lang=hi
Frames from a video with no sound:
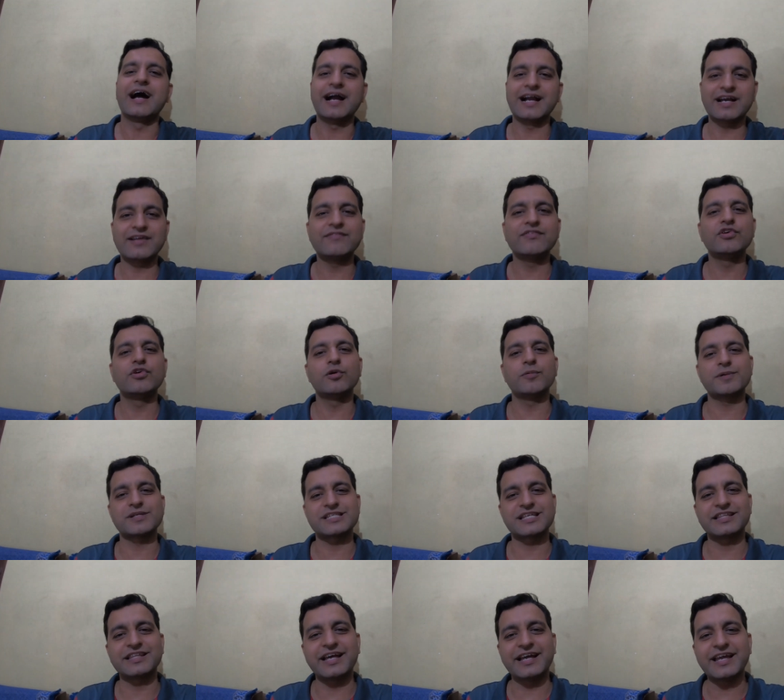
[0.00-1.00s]
अगर वीडियो
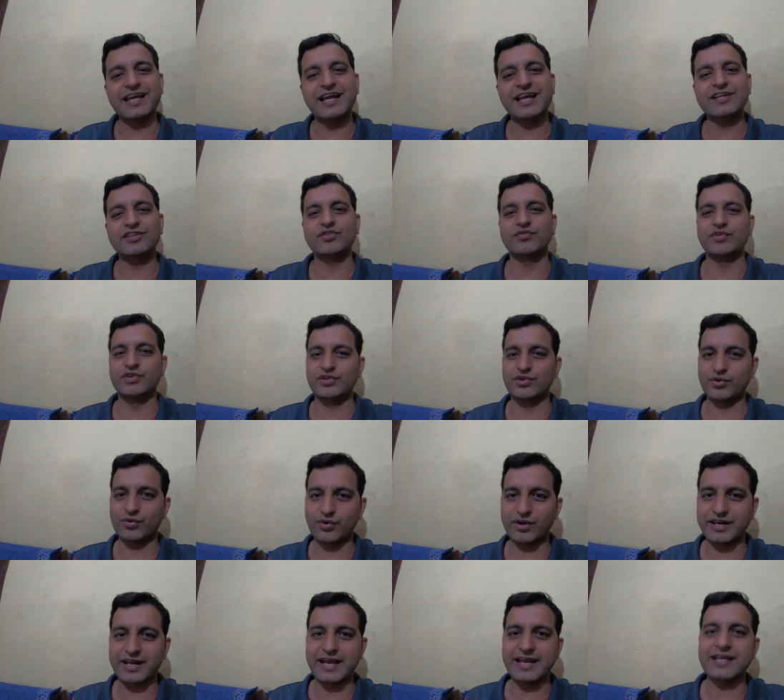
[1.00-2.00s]
पसंद आया है तो वीडियो को
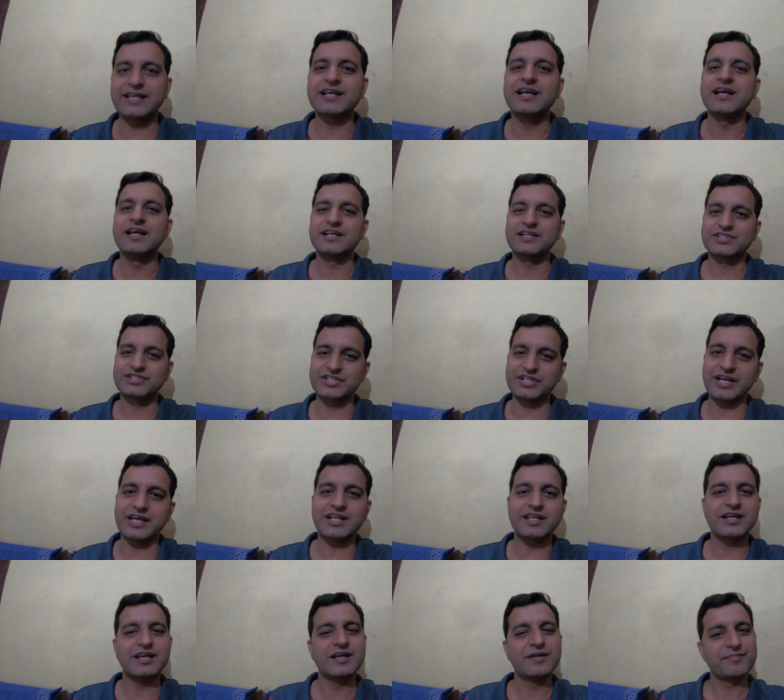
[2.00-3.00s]
लाइक
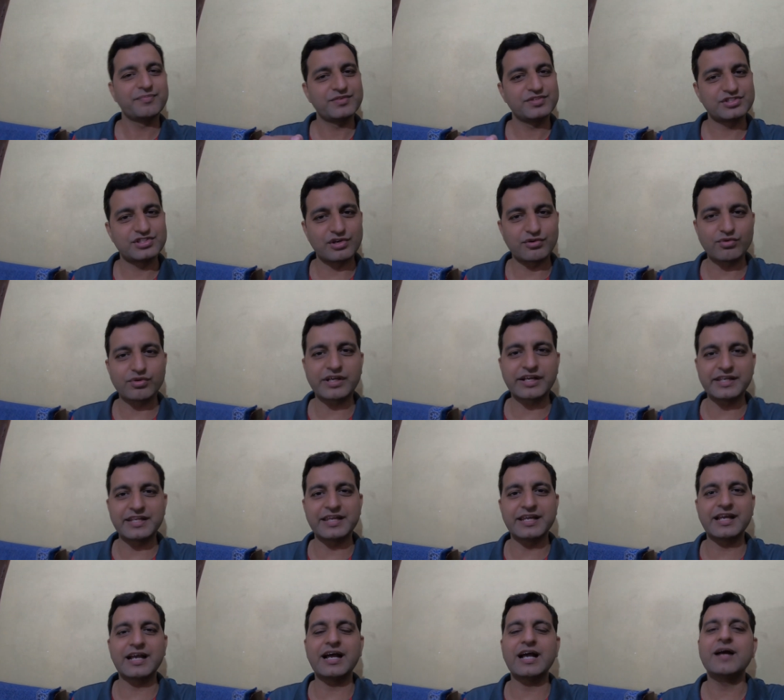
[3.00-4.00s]
शेयर ज़रूर
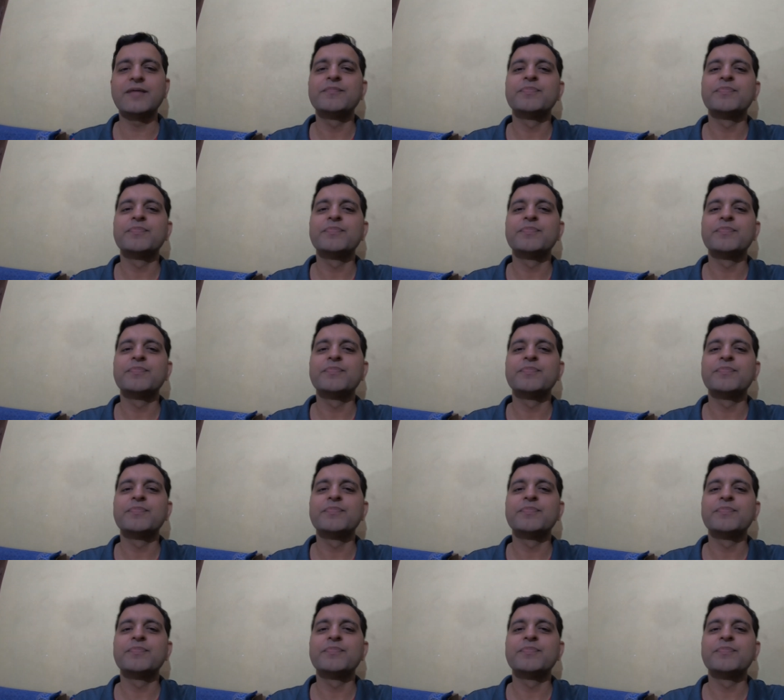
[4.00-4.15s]
करिएगा